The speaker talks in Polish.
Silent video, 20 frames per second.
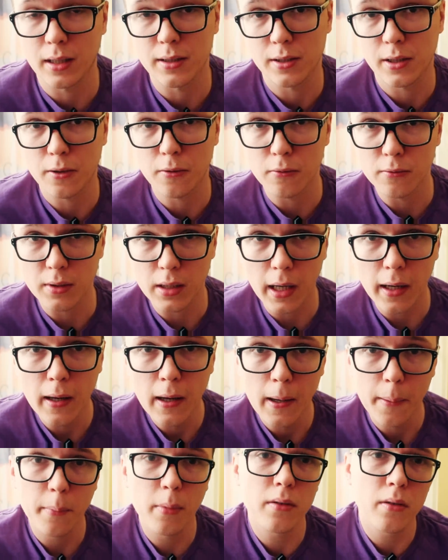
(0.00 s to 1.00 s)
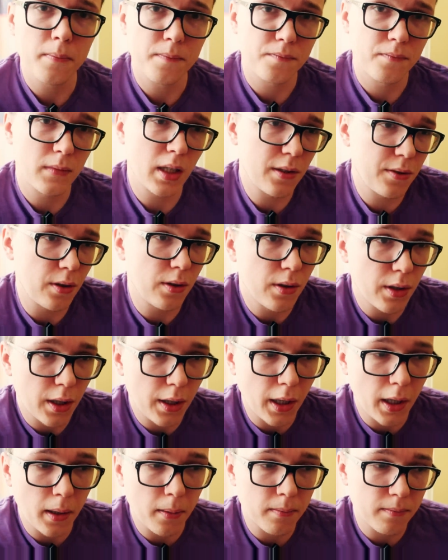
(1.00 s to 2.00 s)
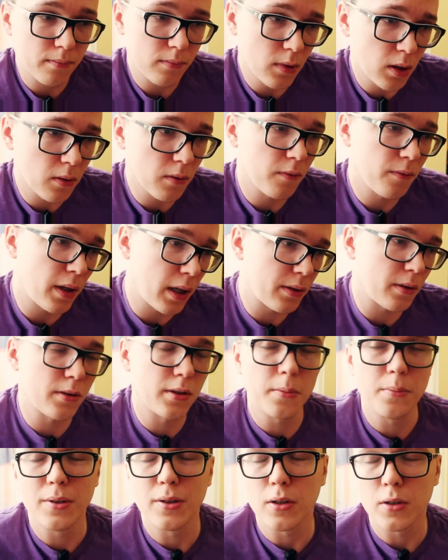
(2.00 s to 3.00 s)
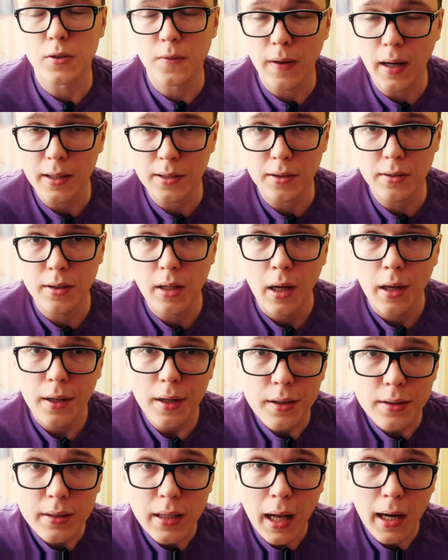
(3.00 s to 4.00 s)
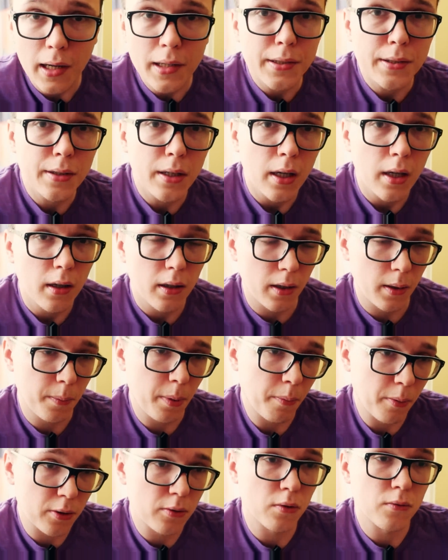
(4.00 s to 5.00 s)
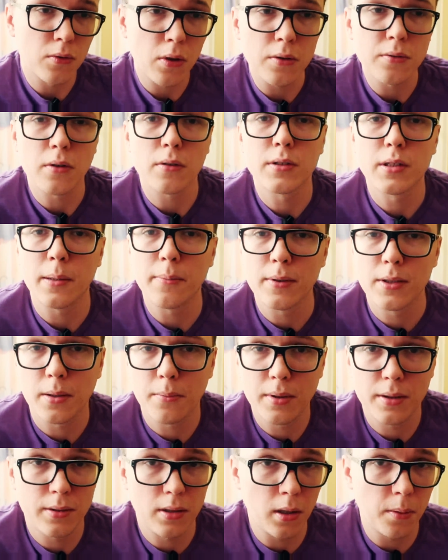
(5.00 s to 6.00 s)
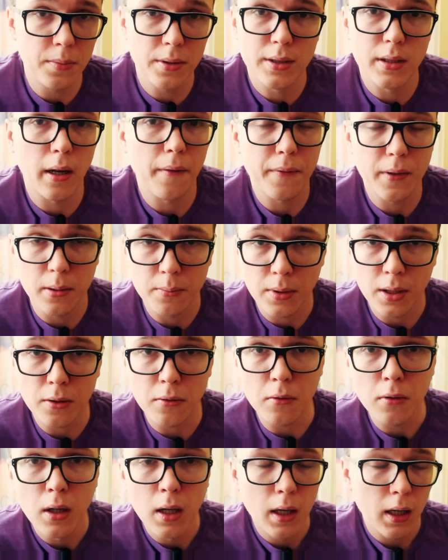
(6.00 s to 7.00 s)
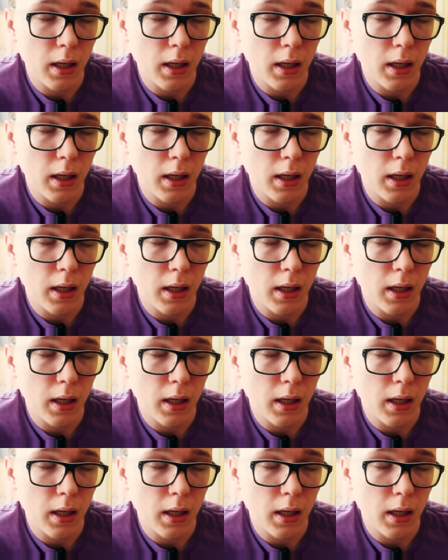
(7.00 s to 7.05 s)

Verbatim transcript: na sekundę, bo te czynniki no, warto sobie rozważyć i znaleźć e, po prostu to, co chcemy sobie zrobić na filmiku